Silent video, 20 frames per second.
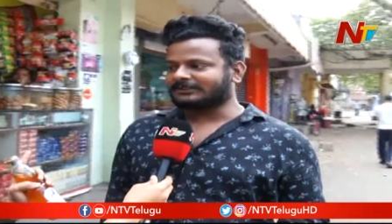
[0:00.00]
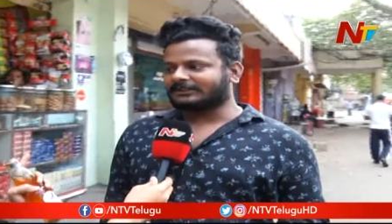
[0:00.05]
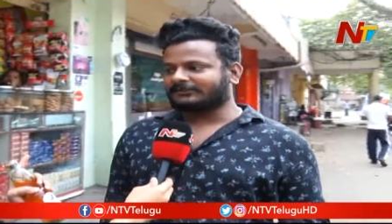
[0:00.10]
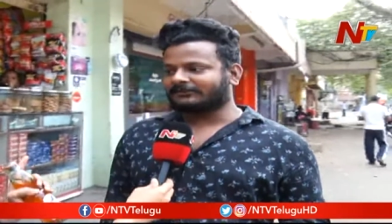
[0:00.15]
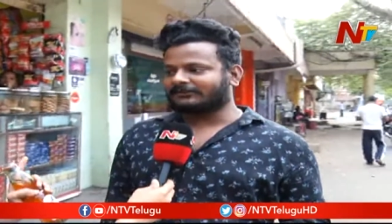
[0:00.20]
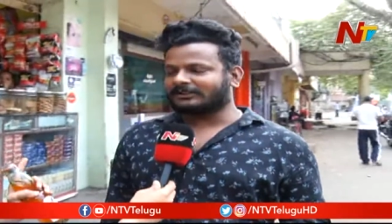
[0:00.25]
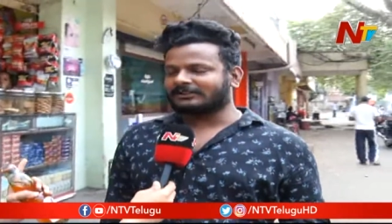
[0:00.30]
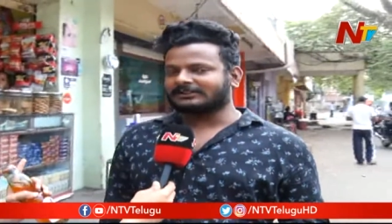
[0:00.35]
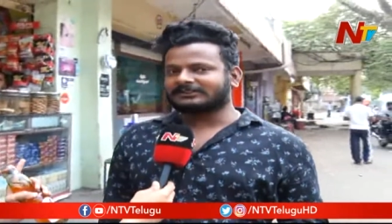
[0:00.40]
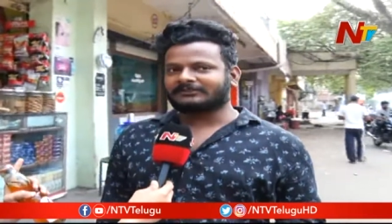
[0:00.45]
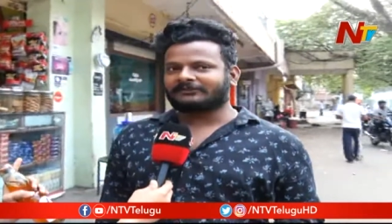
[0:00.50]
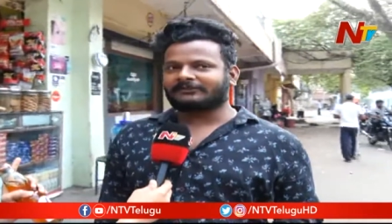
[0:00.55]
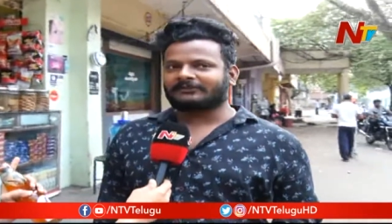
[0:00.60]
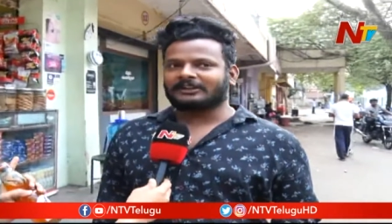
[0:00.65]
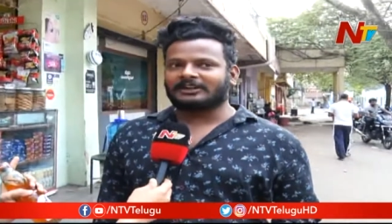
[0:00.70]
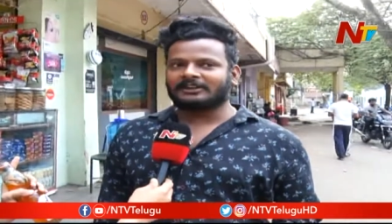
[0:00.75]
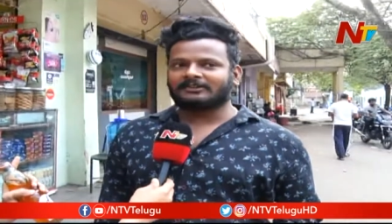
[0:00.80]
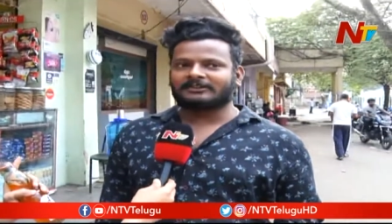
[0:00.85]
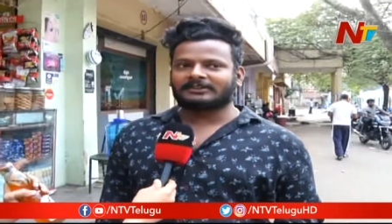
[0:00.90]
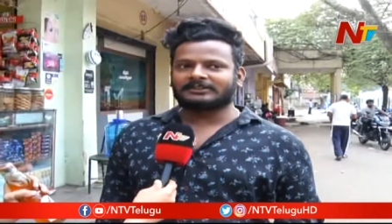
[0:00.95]
డిఫరెంట్
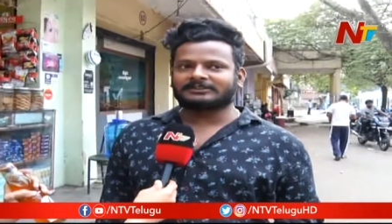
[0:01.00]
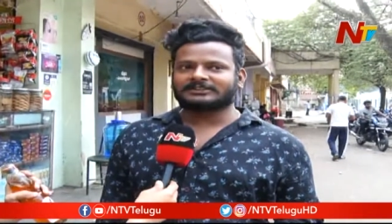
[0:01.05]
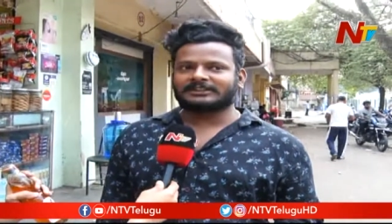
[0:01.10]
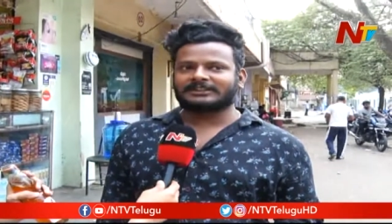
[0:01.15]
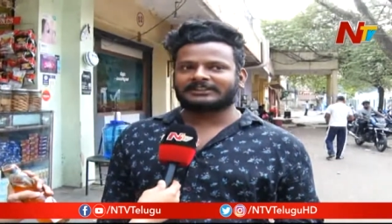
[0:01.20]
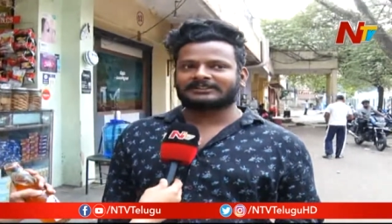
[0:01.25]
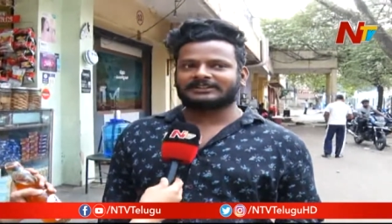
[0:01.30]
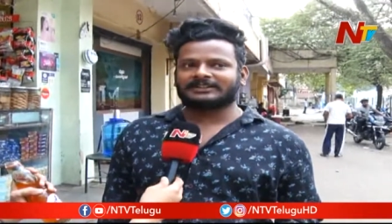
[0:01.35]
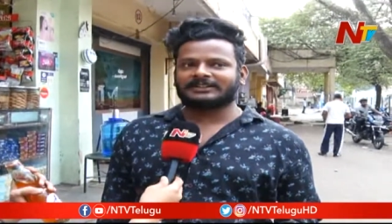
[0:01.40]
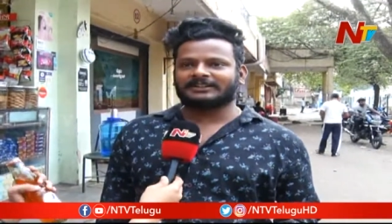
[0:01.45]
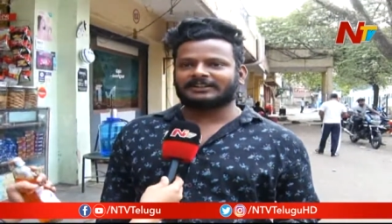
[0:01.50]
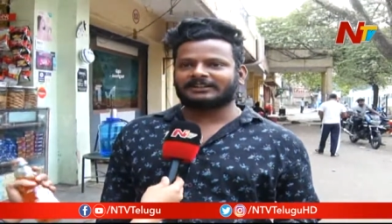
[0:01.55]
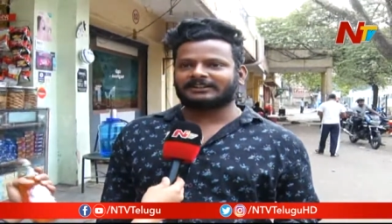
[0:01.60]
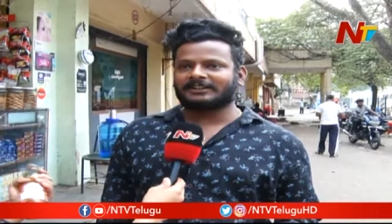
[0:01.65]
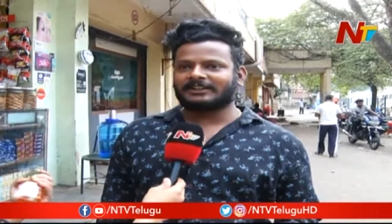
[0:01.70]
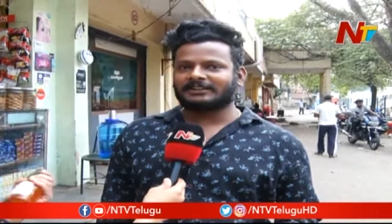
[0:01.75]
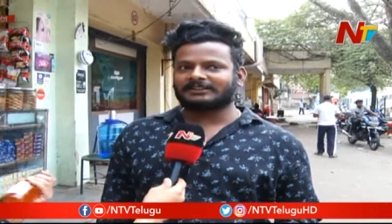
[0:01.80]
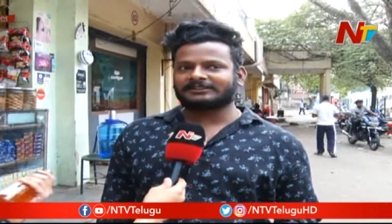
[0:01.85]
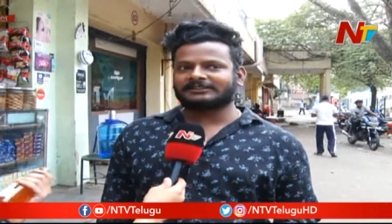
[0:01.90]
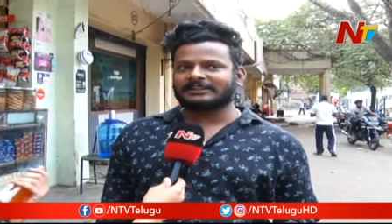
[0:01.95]
ఫ్లేవర్స్ వేసిన కానీ
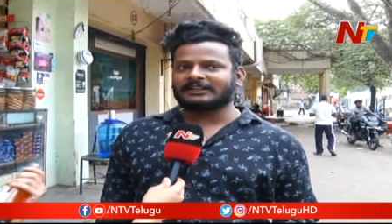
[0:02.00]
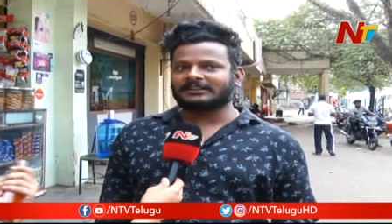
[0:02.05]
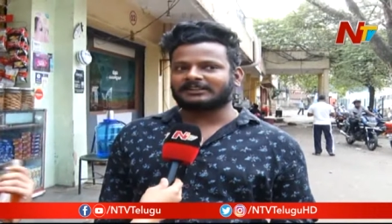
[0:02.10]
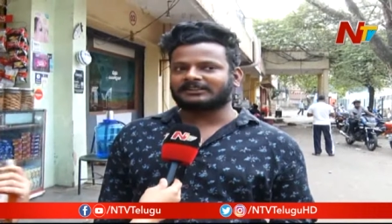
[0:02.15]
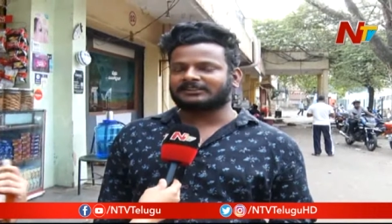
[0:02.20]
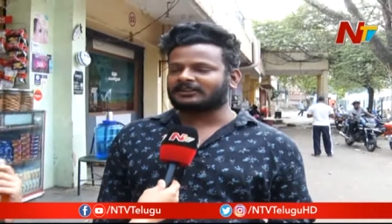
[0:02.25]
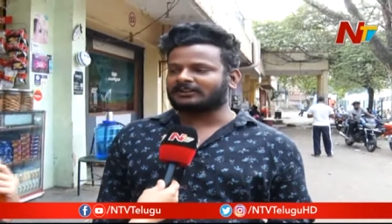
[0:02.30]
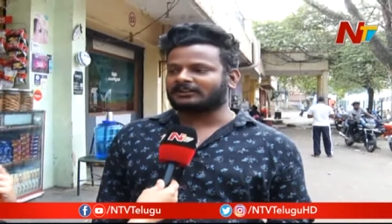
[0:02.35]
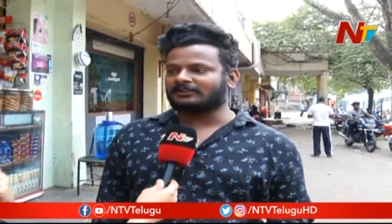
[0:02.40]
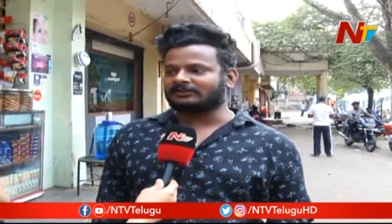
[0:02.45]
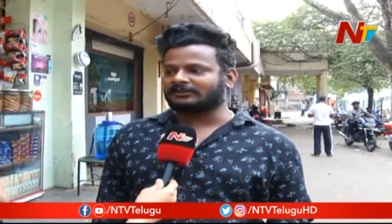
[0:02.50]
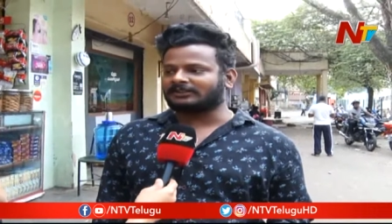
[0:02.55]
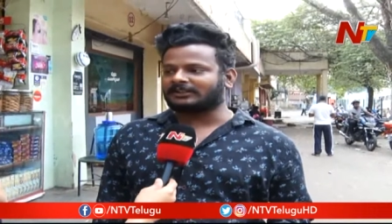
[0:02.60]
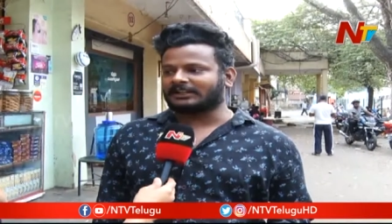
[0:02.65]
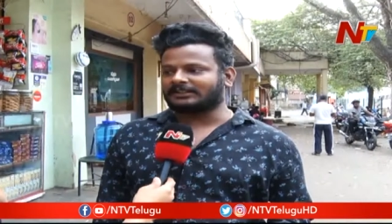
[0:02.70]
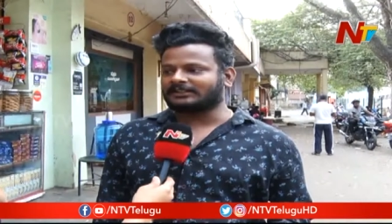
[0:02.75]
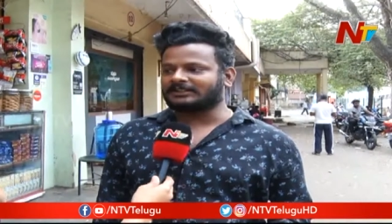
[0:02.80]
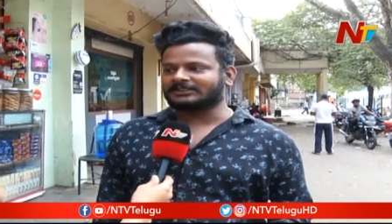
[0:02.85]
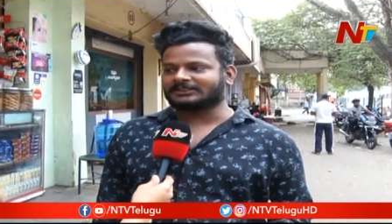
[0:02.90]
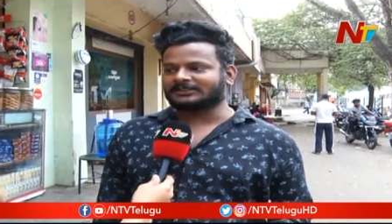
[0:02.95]
అది సక్కదుగా ఉంది
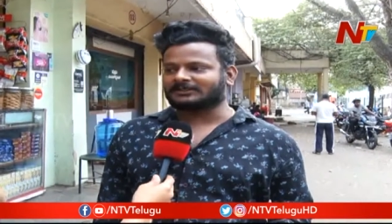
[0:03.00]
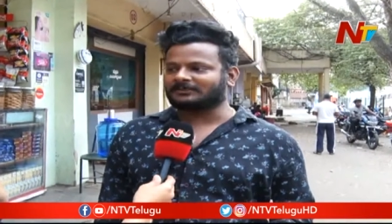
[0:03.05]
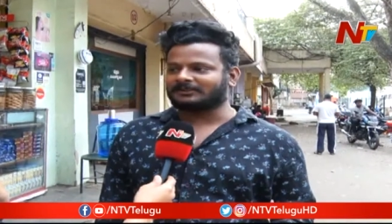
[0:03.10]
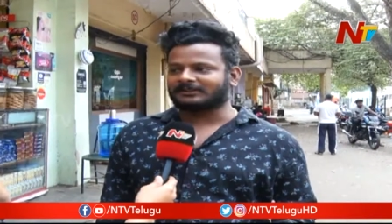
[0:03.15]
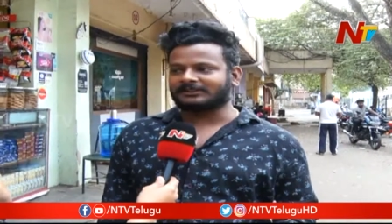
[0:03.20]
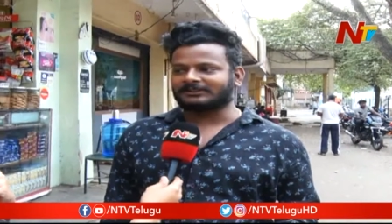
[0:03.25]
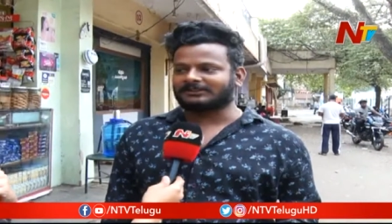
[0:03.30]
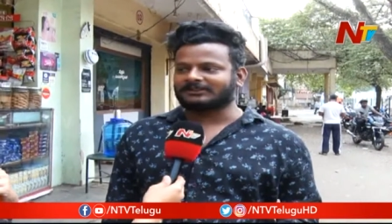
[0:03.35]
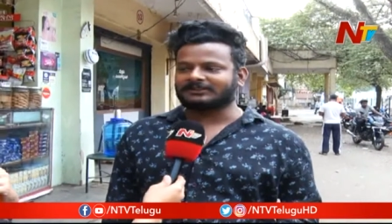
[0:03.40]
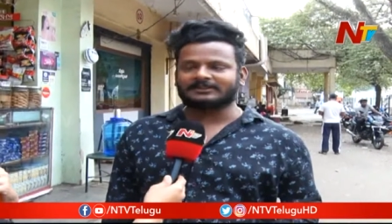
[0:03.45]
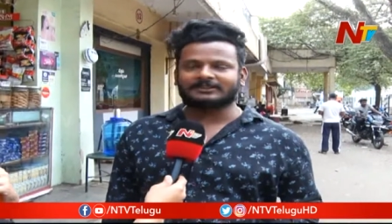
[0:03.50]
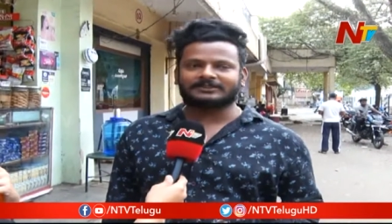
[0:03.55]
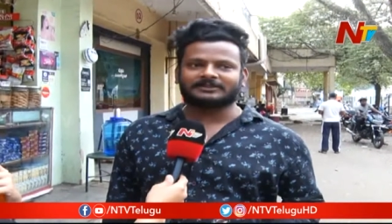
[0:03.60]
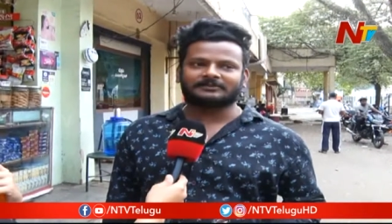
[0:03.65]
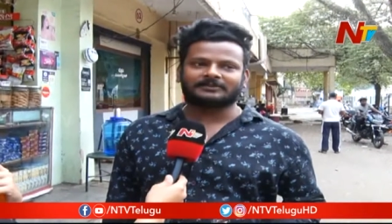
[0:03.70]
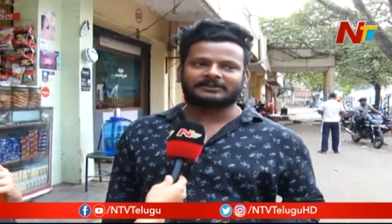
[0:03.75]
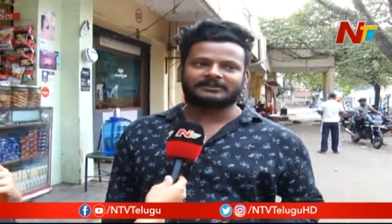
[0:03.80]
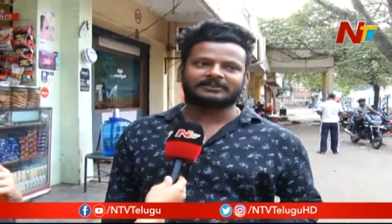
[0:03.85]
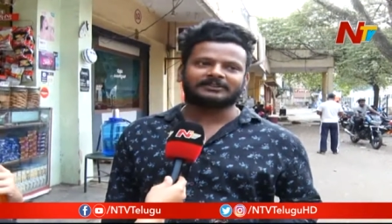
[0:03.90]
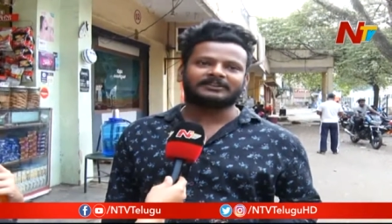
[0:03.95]
అది ఇష్టమైంది నాకు
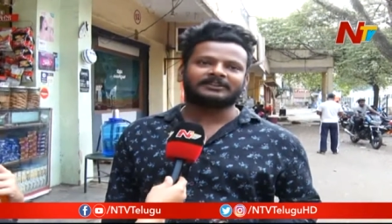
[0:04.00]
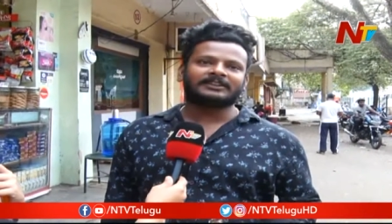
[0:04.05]
hmm.